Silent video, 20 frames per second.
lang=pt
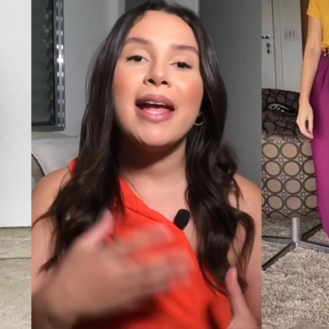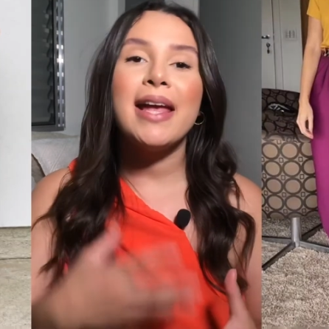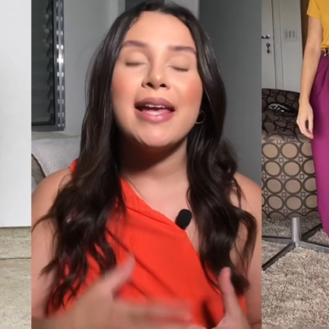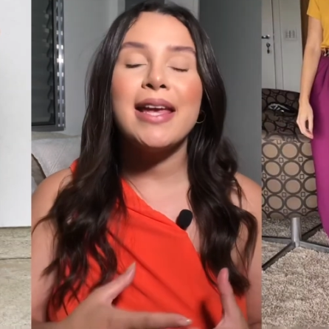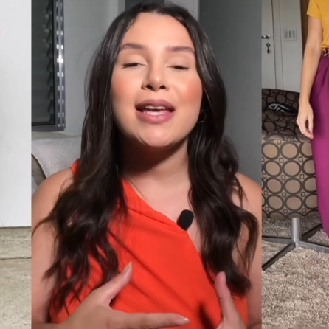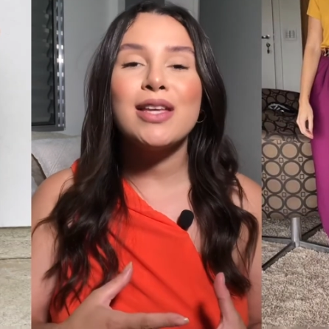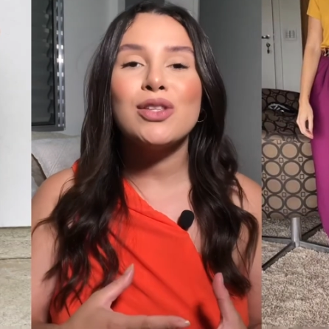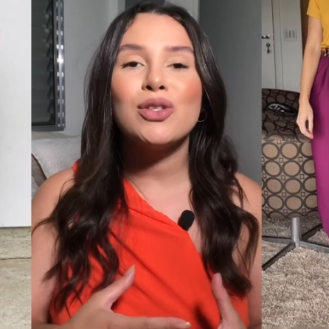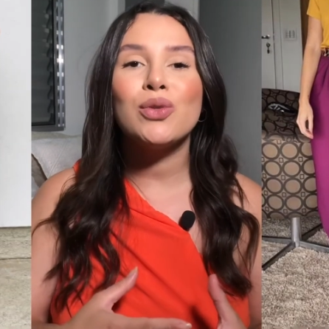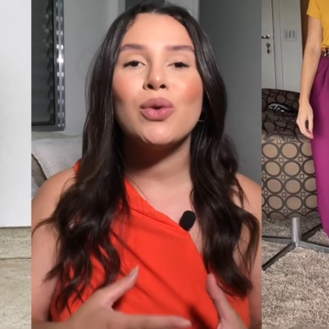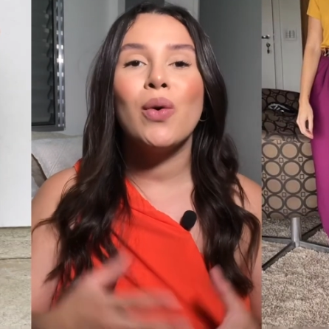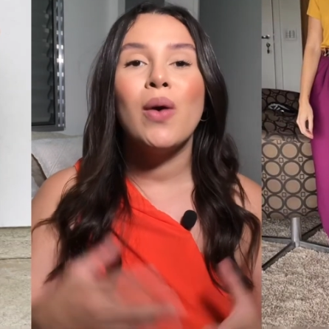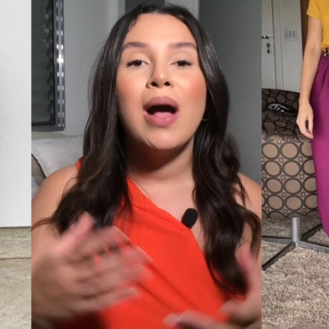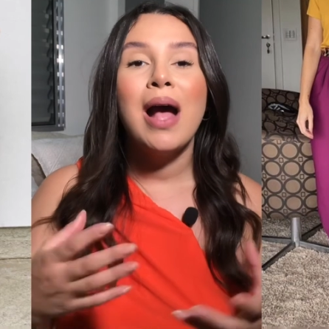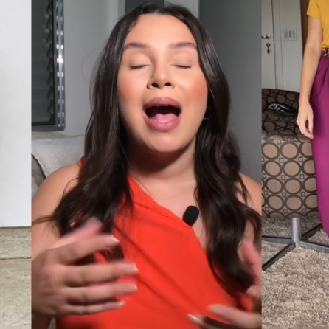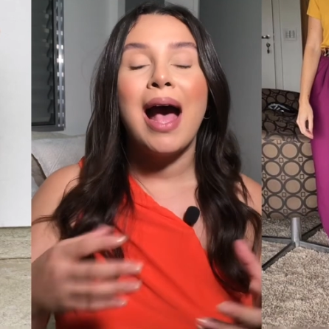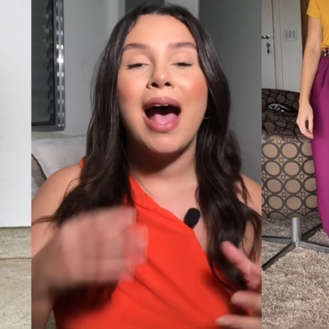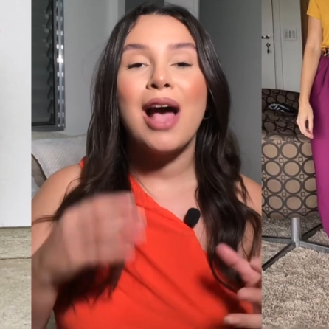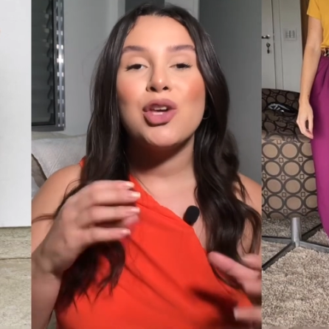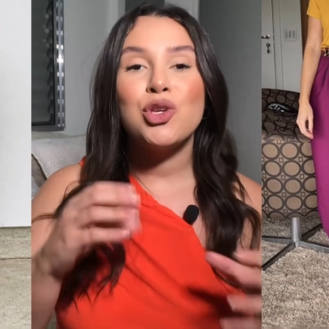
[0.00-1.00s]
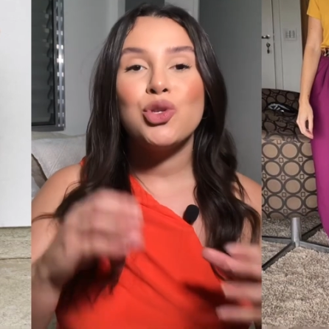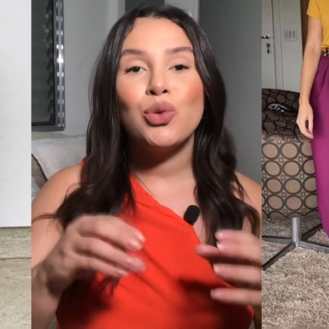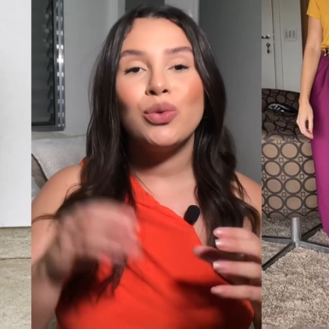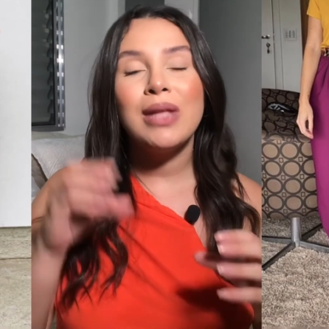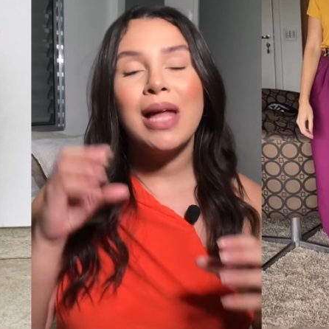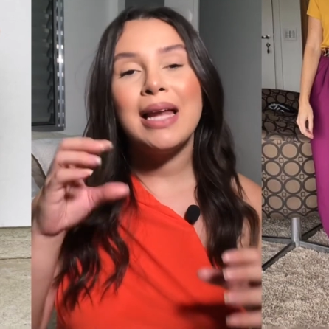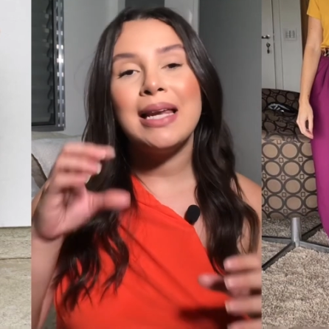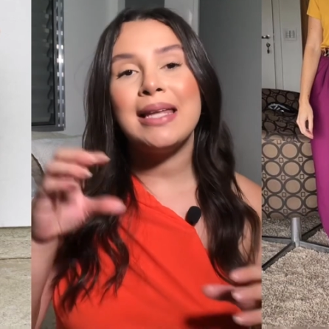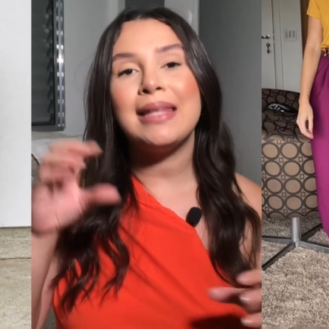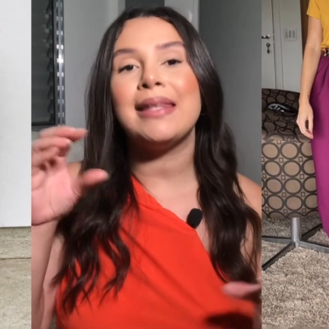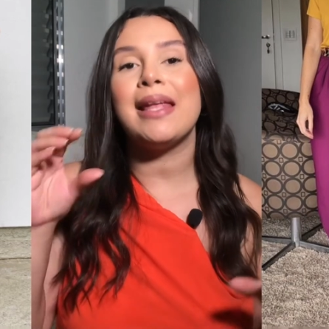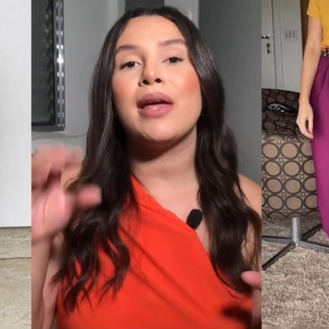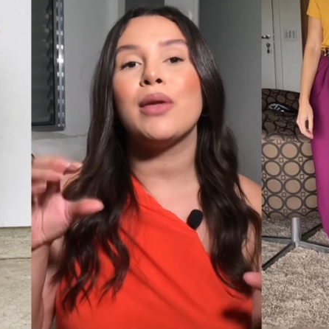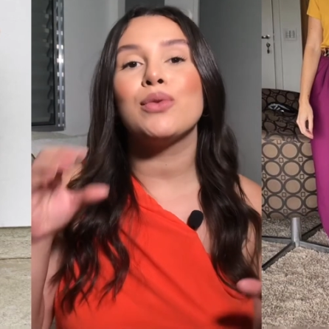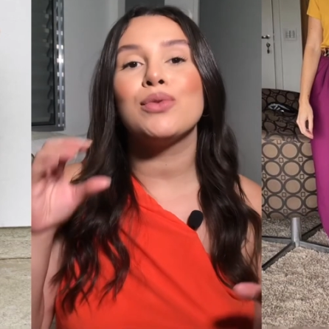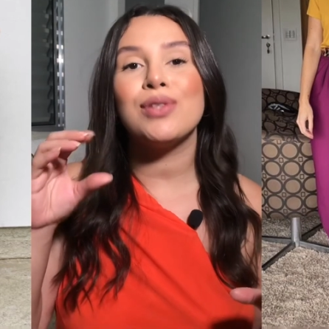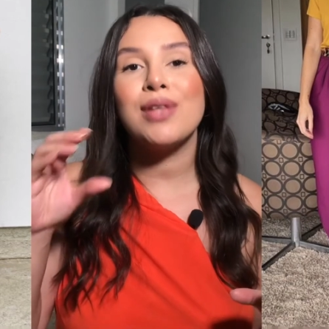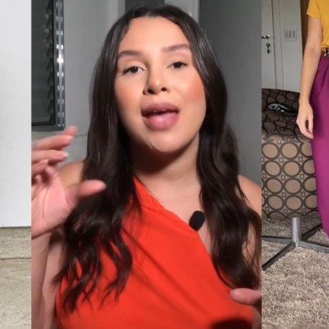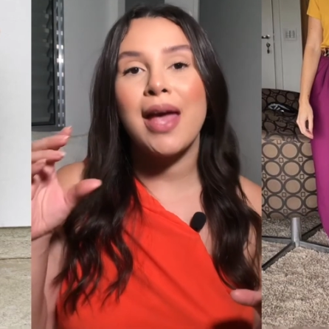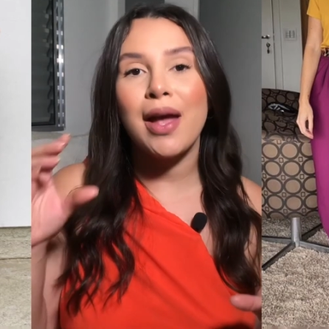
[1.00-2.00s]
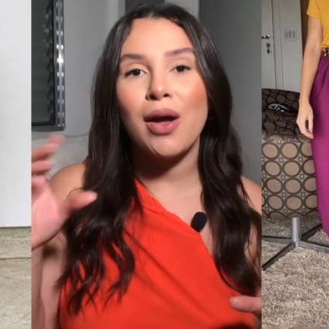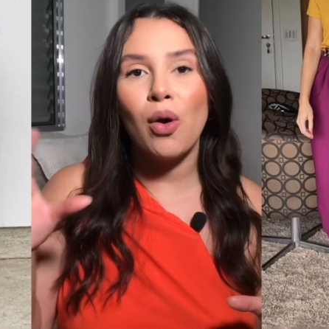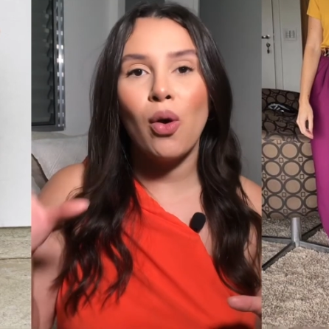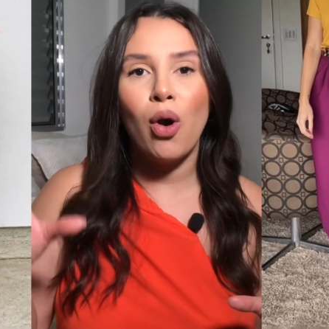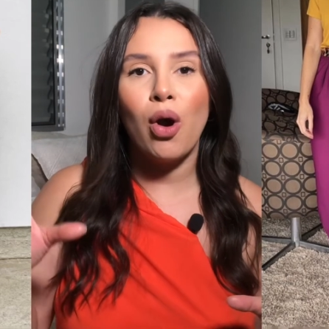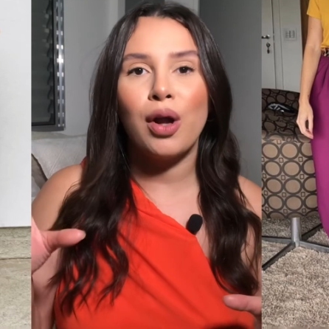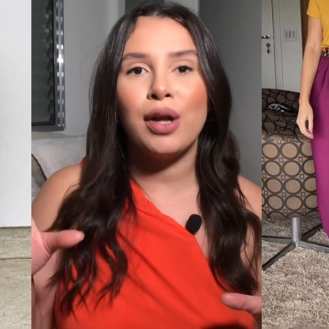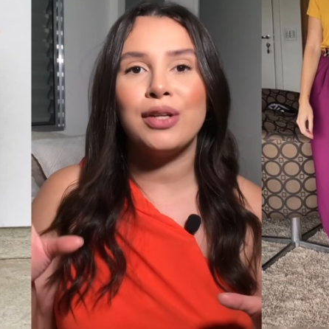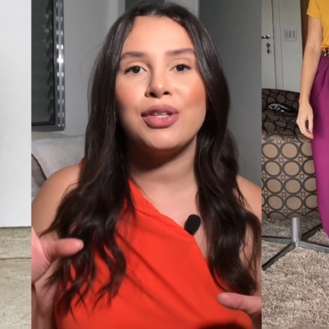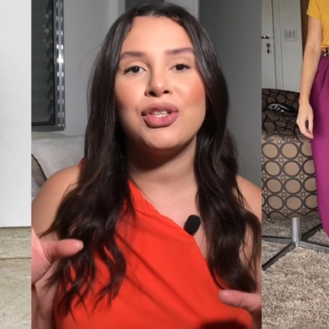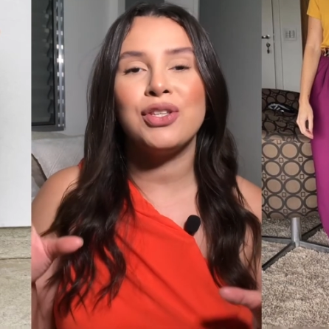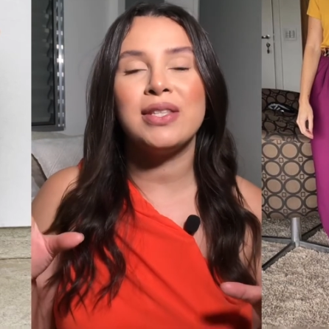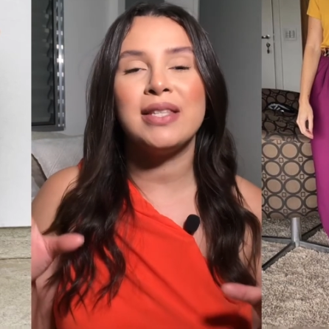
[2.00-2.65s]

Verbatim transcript: isso ajuda ali ter os recortes,